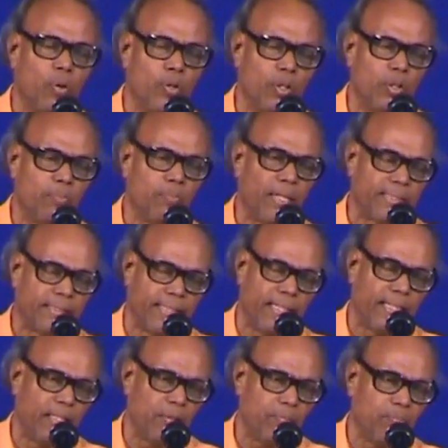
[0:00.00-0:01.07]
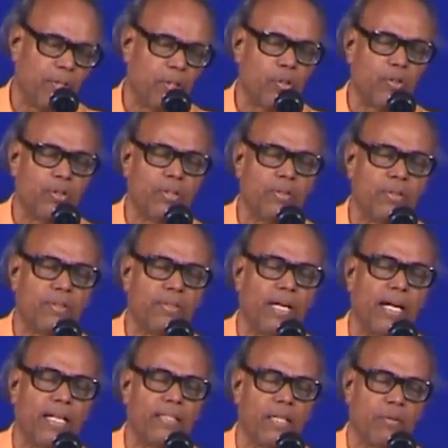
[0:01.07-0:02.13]
ஒன்று பக்தி மற்றொன்று
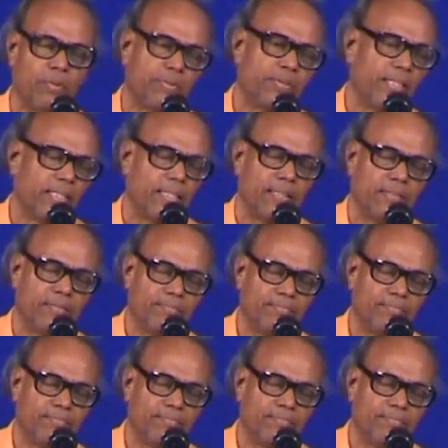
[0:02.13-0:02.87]
தான தர்மம் செய்தல்